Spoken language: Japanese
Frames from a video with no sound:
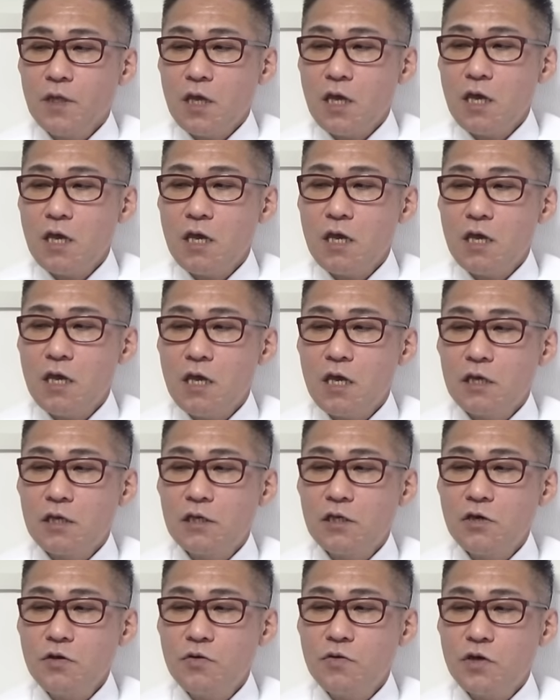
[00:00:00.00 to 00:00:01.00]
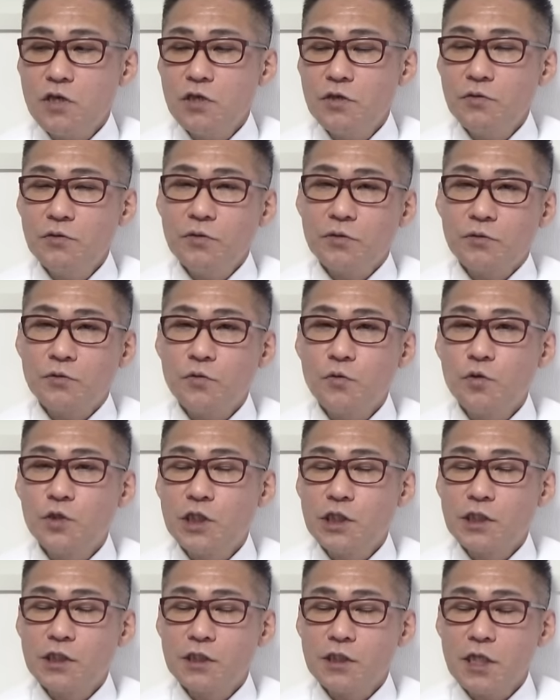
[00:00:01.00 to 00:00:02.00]
えー、今日いよいよ当
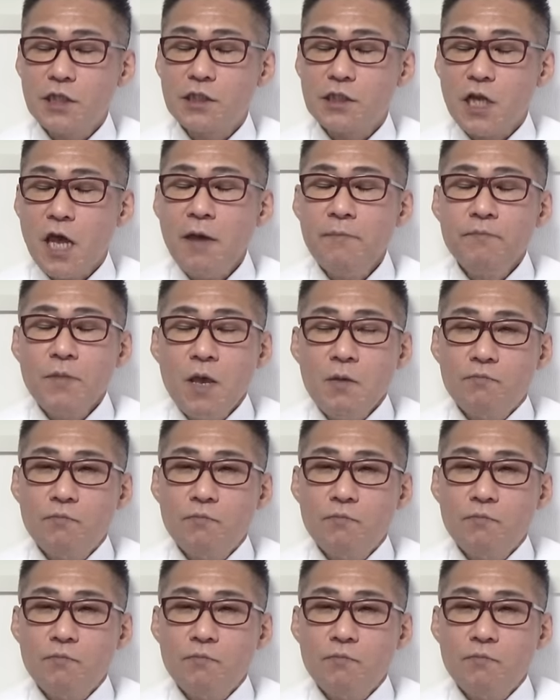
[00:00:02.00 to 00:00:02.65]
日ですね。